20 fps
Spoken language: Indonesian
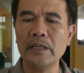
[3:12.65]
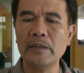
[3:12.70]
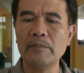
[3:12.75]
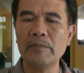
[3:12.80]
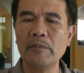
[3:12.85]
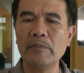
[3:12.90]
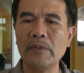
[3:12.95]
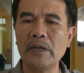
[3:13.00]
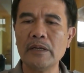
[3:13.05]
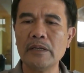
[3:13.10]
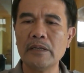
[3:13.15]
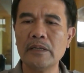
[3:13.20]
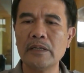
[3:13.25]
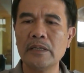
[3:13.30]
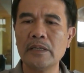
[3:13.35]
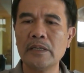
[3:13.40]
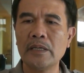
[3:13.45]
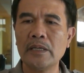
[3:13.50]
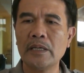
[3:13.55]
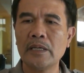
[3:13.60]
memang
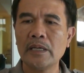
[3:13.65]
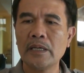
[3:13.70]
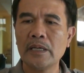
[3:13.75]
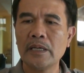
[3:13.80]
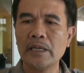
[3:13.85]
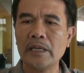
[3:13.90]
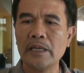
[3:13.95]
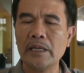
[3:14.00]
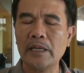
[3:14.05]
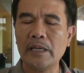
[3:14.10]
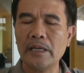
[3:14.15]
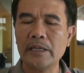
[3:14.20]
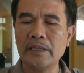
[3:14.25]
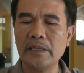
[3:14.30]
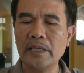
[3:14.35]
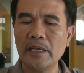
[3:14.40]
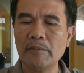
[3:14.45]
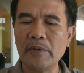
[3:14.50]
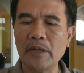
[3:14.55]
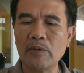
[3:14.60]
ya,
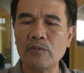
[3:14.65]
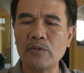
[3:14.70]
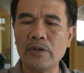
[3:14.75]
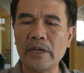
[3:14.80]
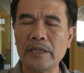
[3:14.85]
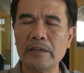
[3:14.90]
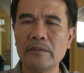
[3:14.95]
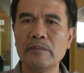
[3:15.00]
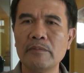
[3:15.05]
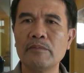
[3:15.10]
dia melakukan